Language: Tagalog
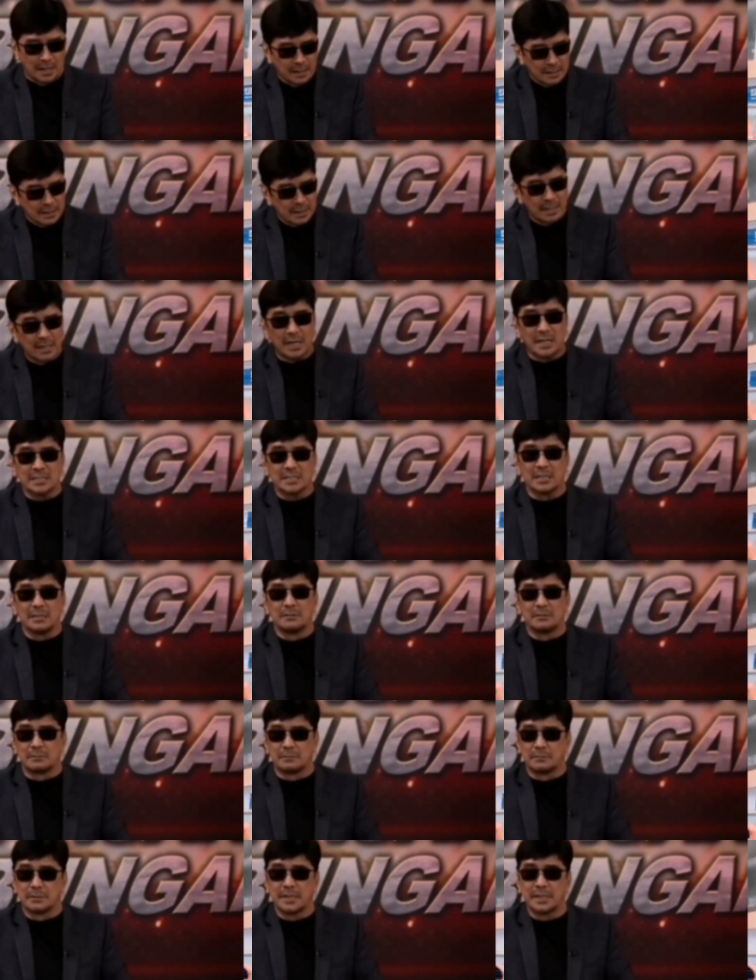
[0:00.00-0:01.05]
Hanggang
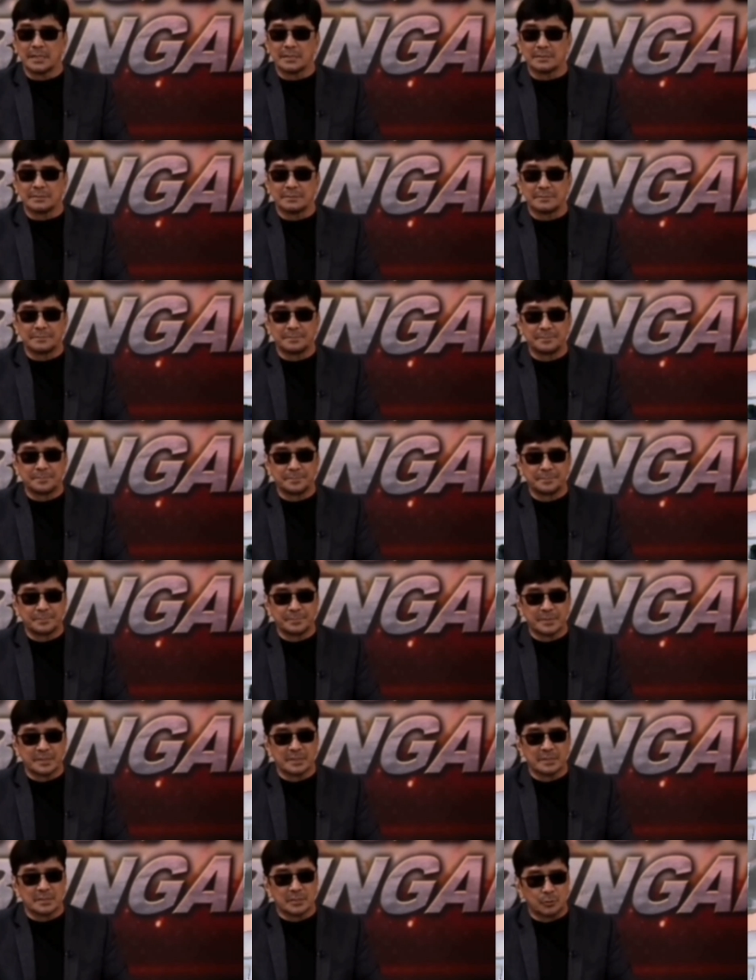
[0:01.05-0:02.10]
kasalukuyan,
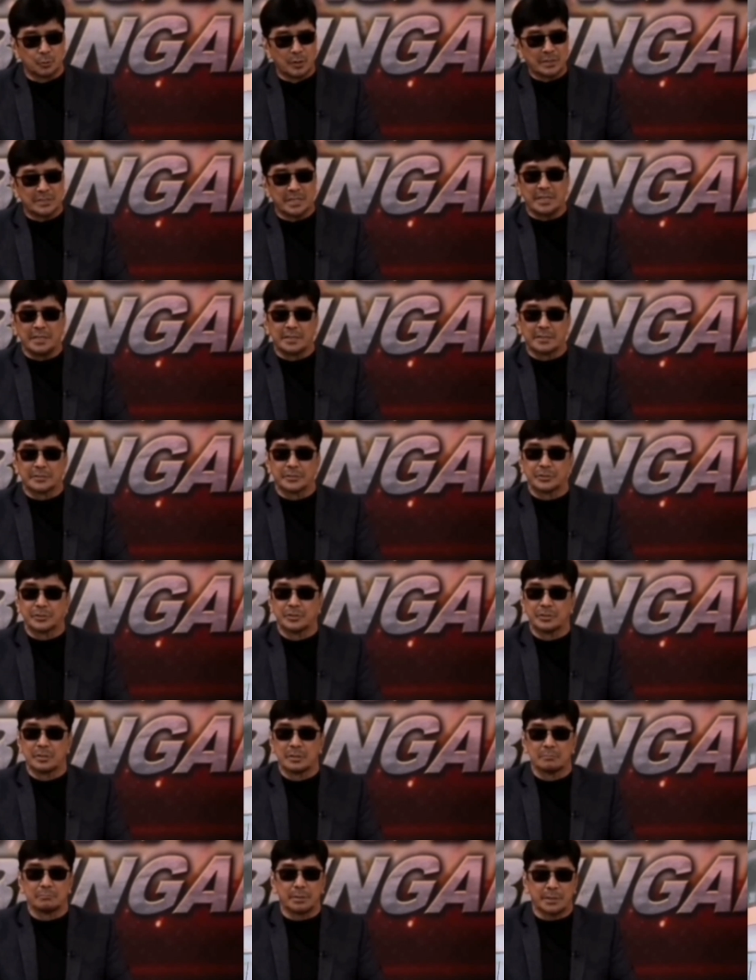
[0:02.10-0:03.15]
20 years
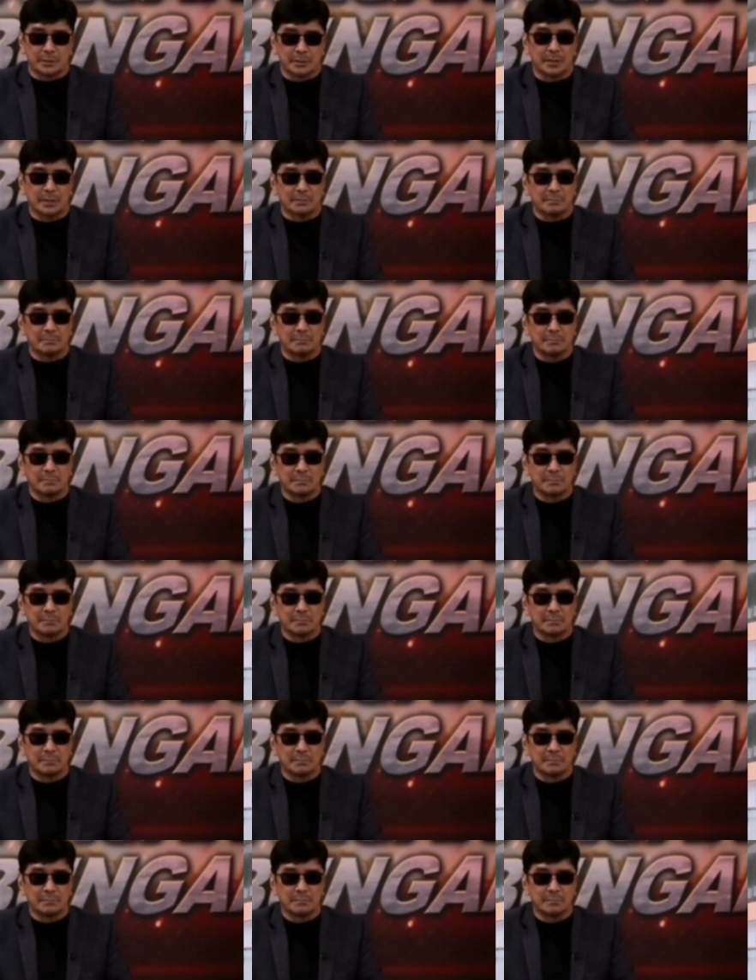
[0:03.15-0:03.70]
na ang bitag.